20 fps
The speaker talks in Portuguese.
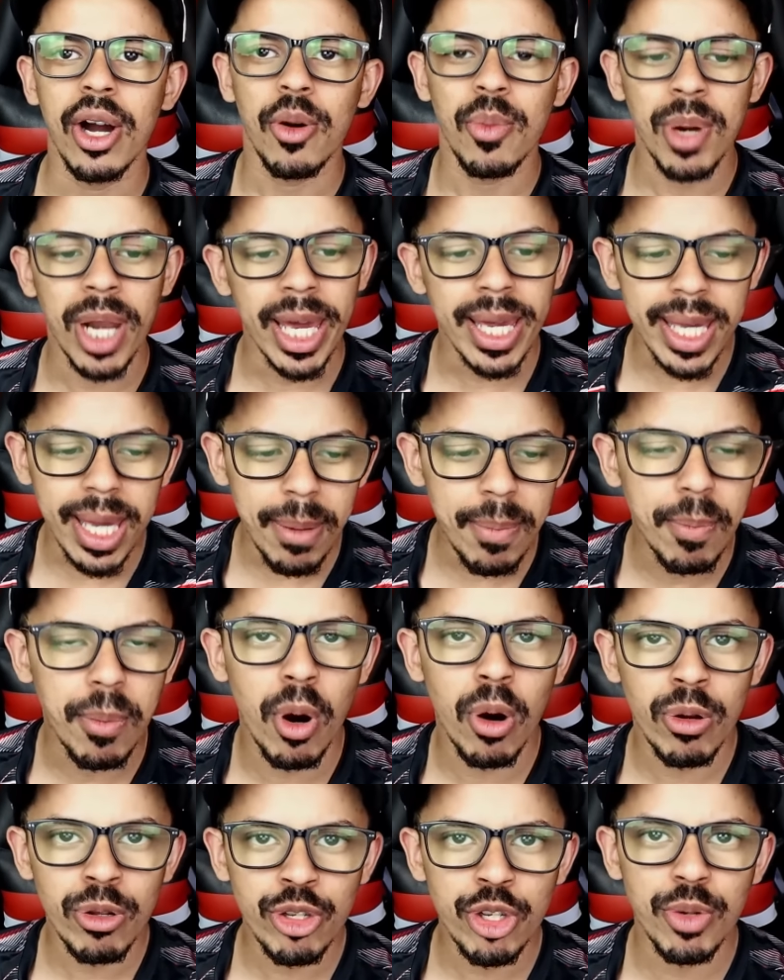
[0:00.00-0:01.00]
O moleque é
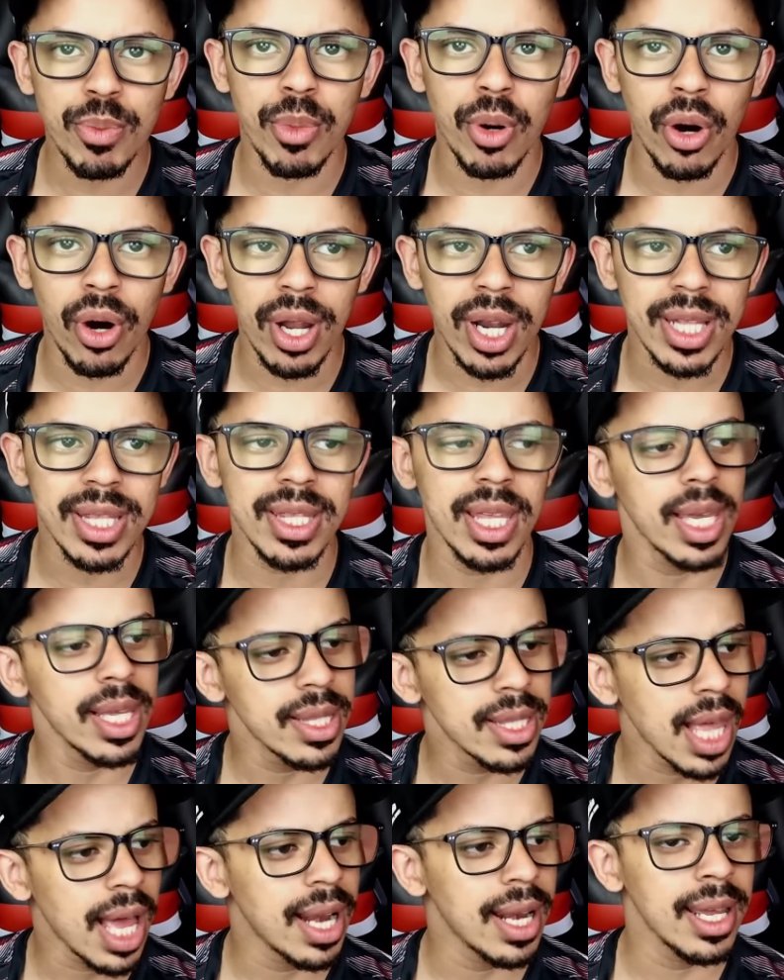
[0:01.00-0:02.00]
bom de bola,
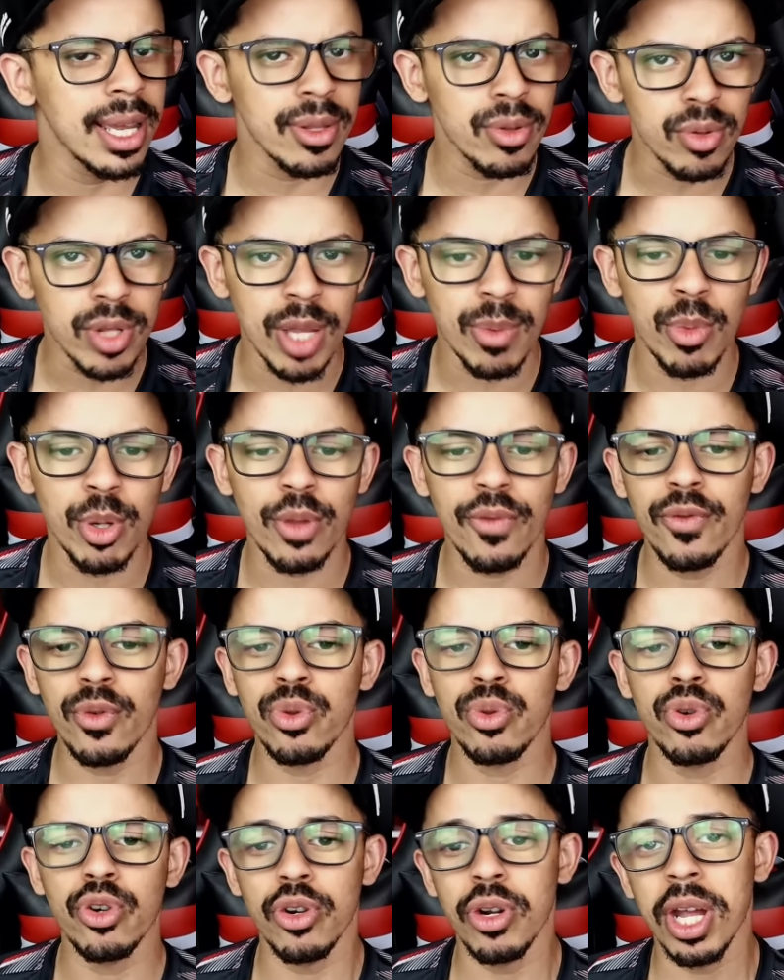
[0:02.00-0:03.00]
tem talento, tem muito
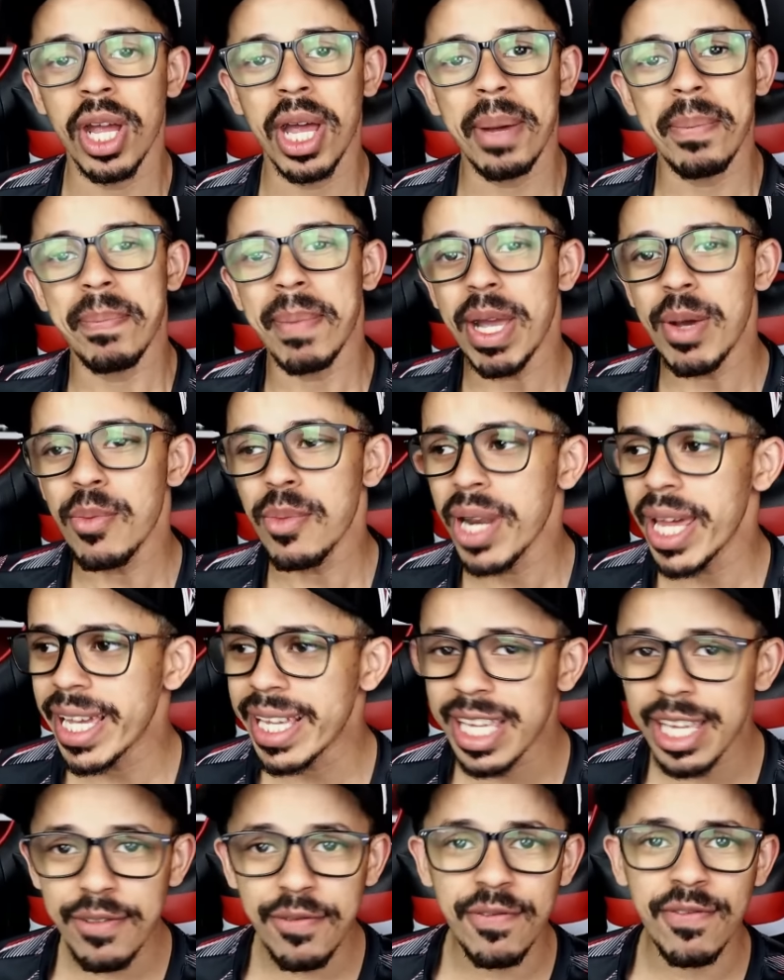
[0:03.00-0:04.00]
futuro, mas o
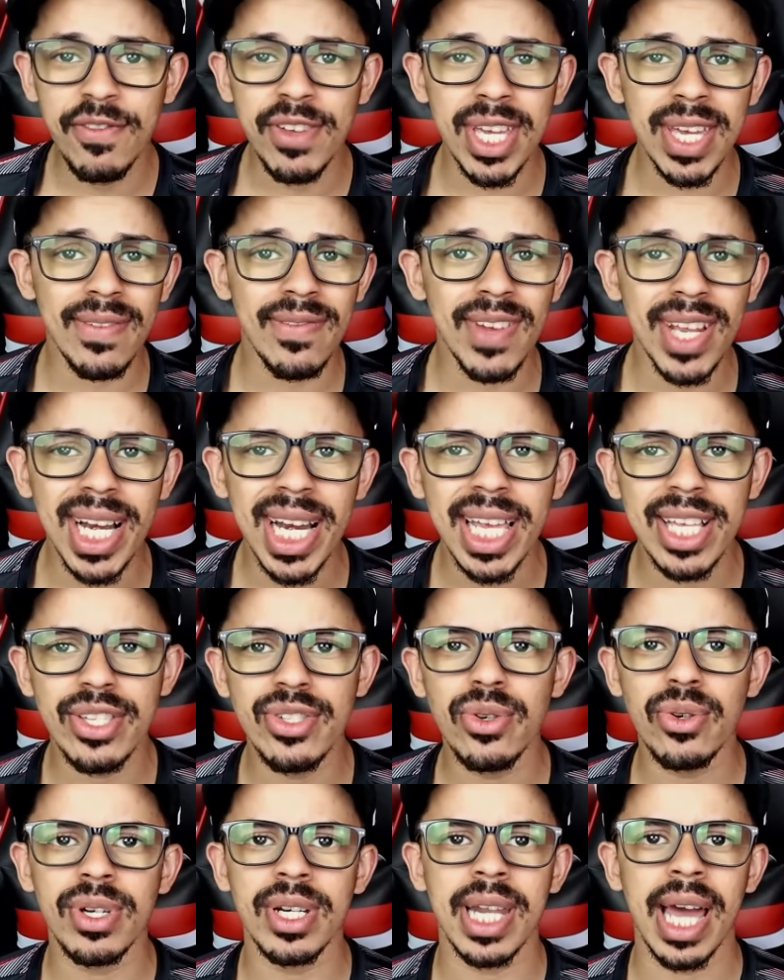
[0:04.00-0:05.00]
moleque vive
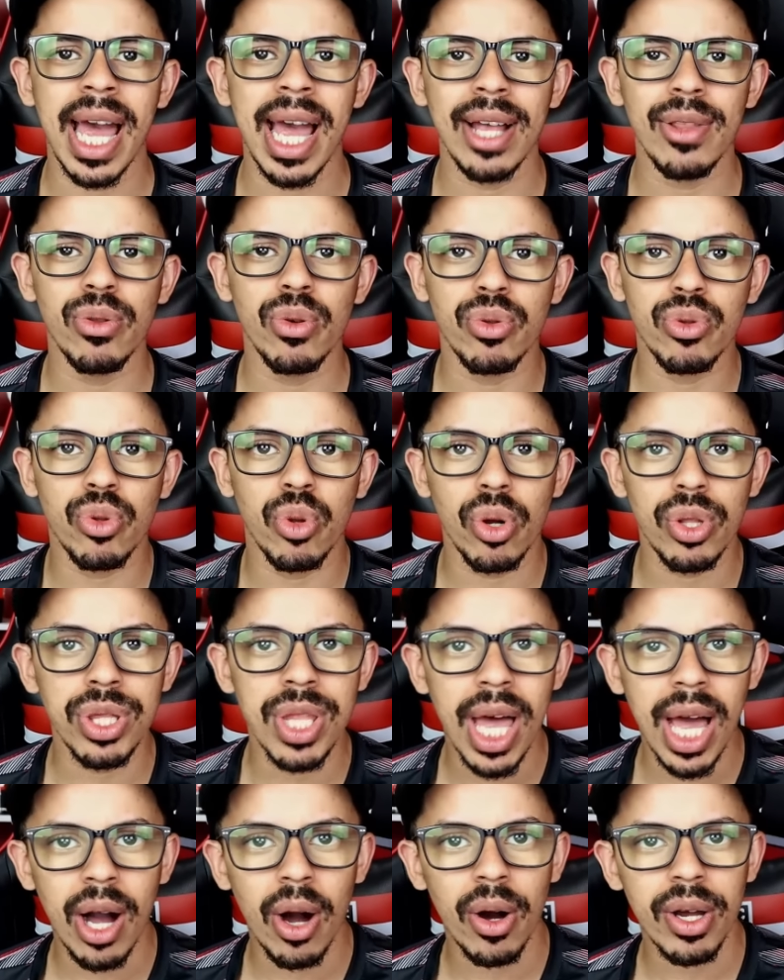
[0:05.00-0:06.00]
lesionado,
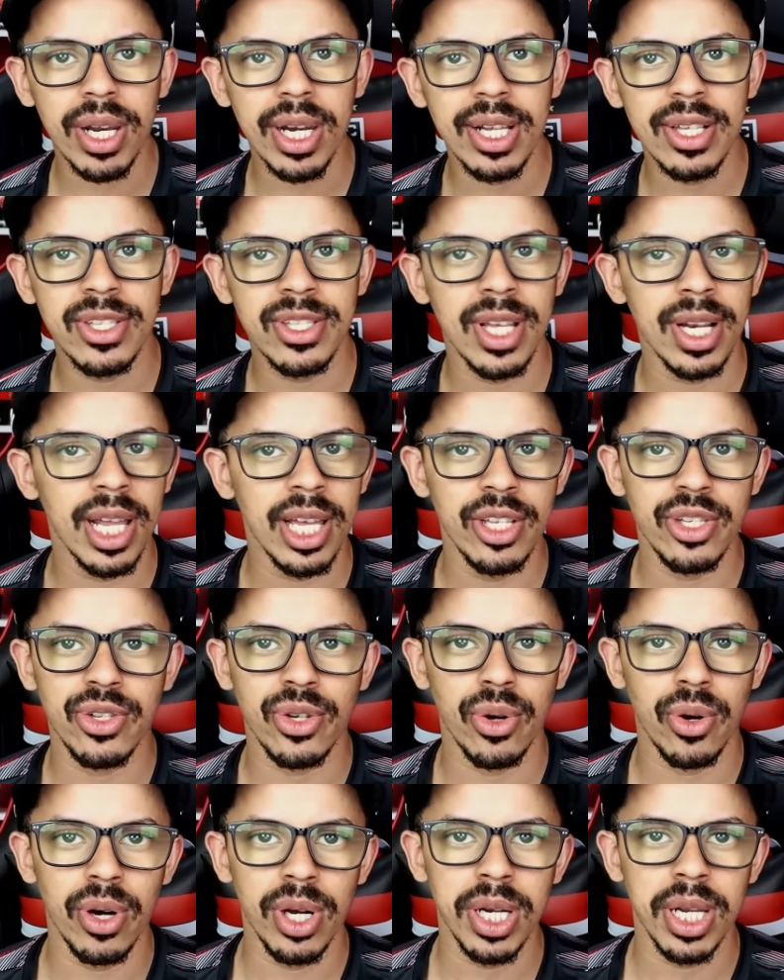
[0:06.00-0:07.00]
toda hora ele se
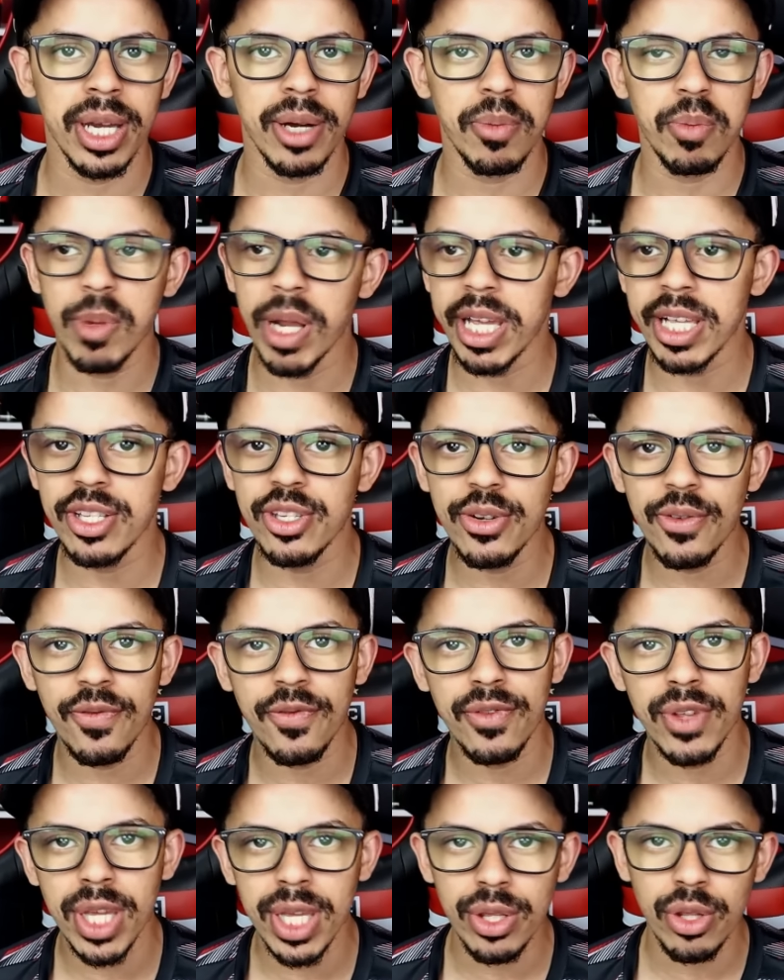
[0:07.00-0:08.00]
lesiona, é um moleque de
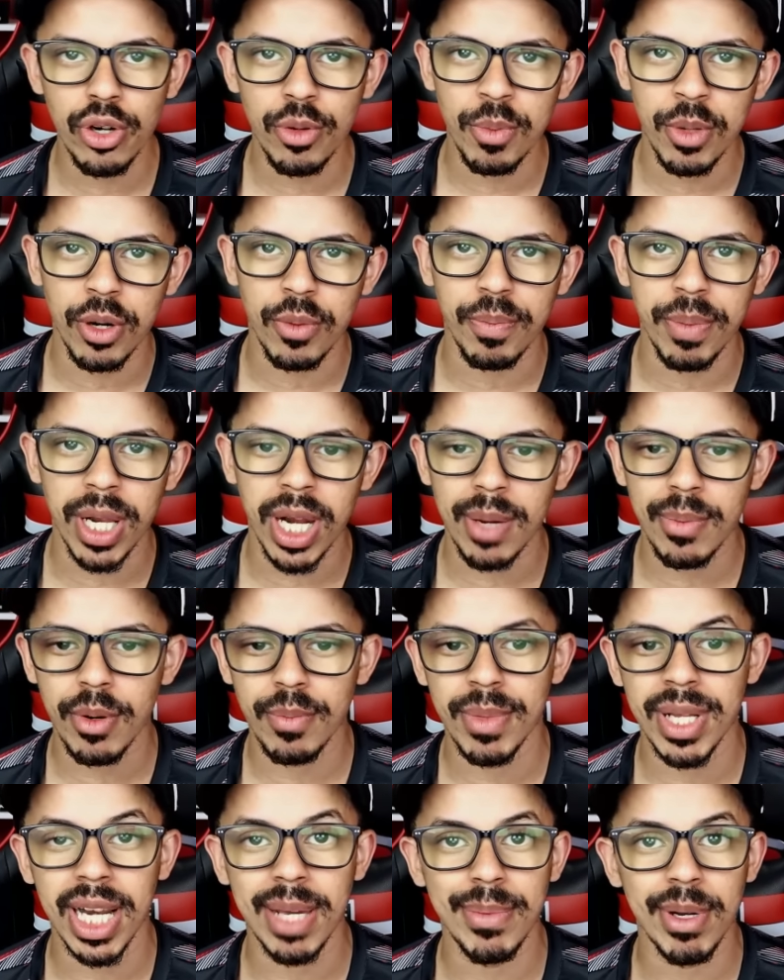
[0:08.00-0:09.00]
vidro, meu. Pela,
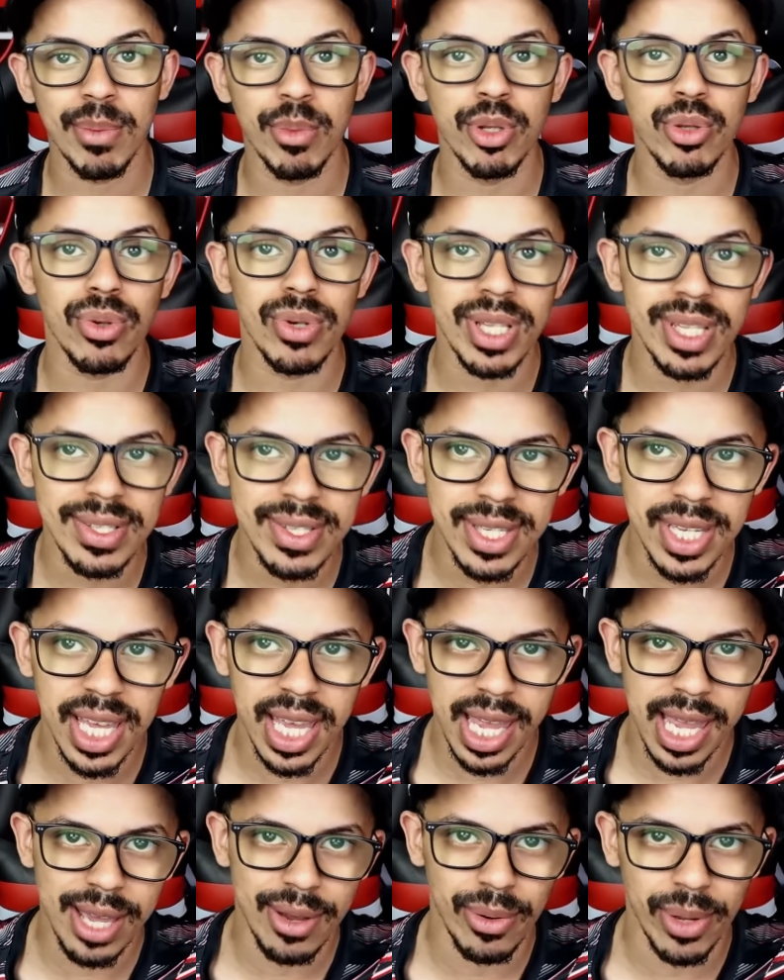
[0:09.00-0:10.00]
me lembra muito o
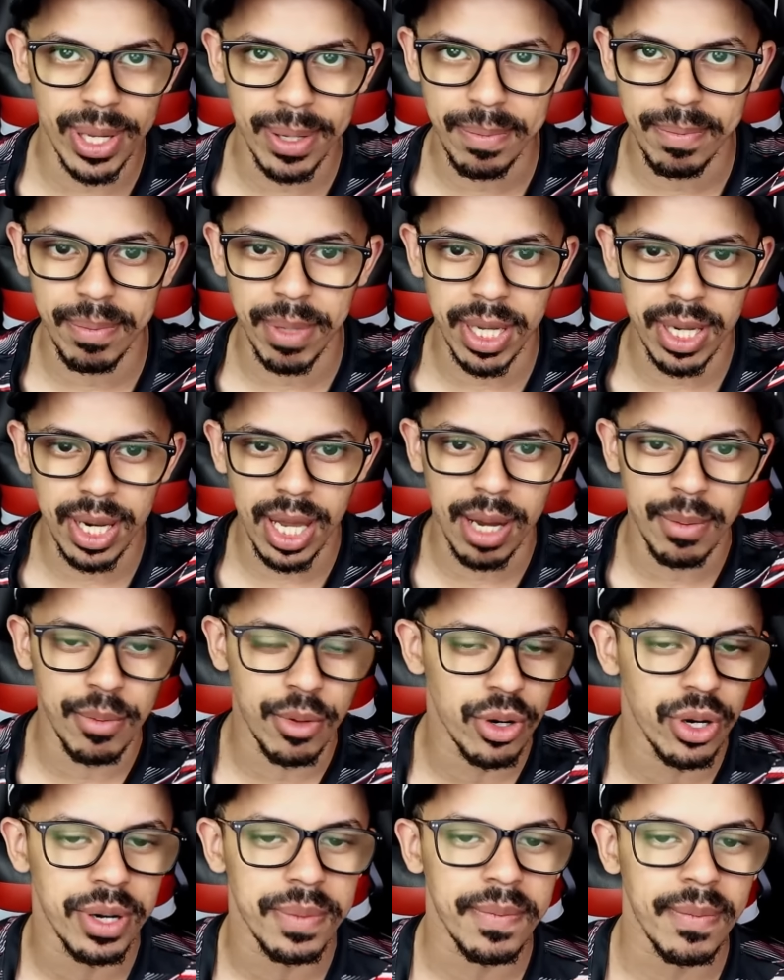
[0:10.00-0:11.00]
Lisieiro, hein? Pelo
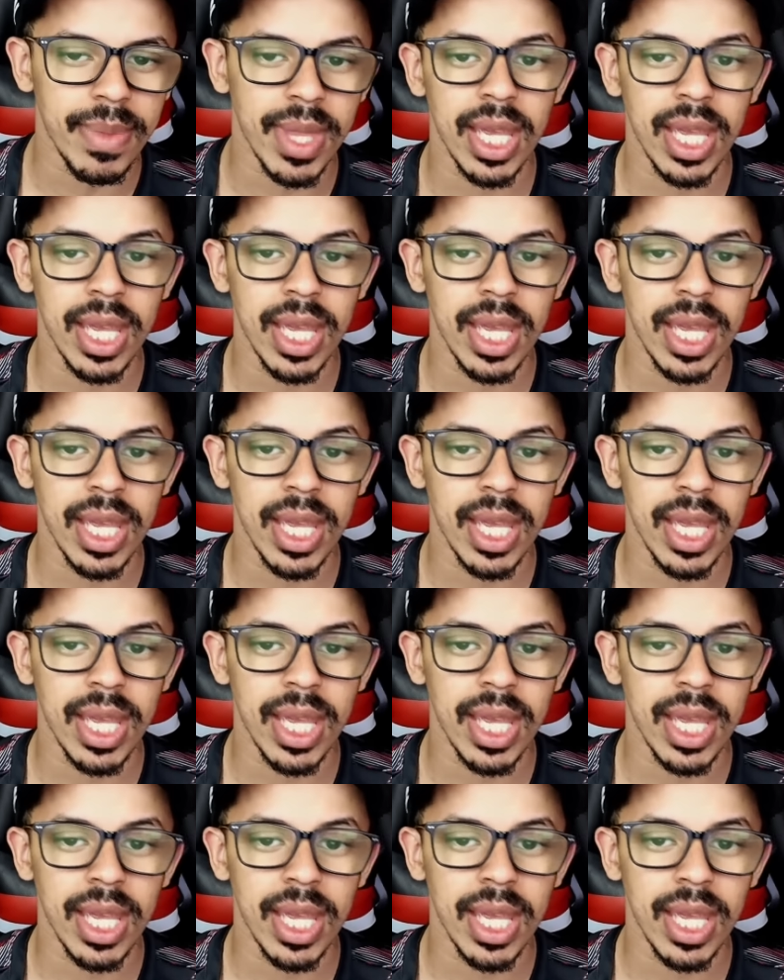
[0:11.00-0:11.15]
amor.